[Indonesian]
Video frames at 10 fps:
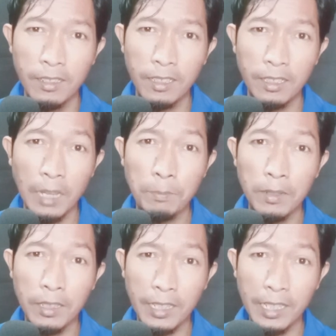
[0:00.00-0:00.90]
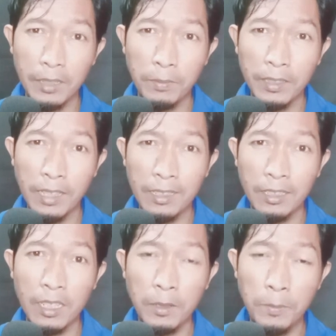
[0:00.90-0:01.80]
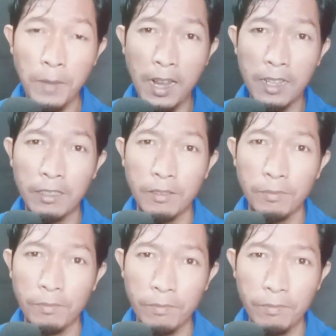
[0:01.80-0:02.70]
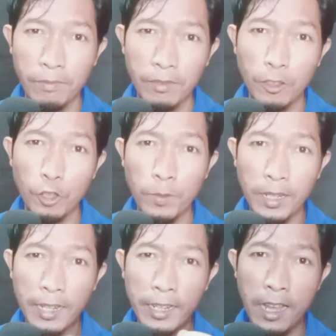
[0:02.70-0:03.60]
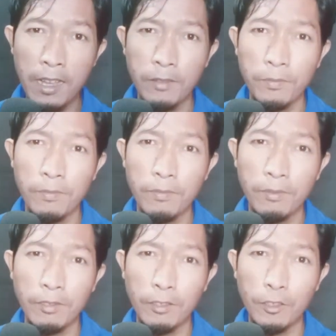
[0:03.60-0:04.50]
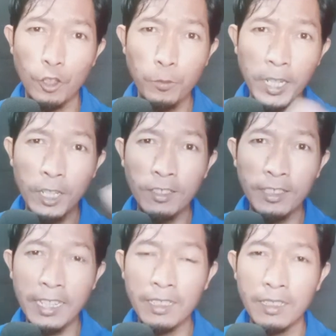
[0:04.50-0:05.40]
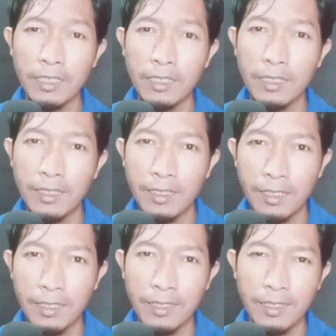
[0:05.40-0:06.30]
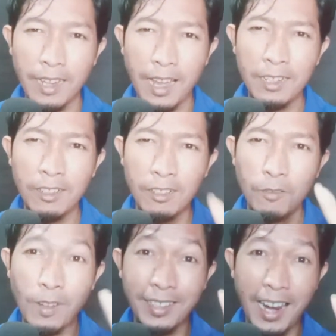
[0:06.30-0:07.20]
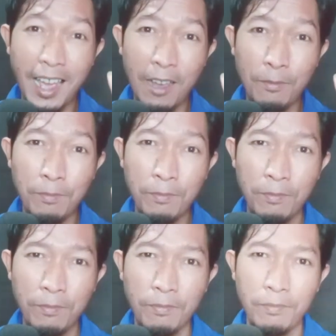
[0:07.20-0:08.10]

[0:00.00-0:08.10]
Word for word: Tetap berkreativitas, tetap semangat, terus berkarya, terus bikin konten. Dan wassalam.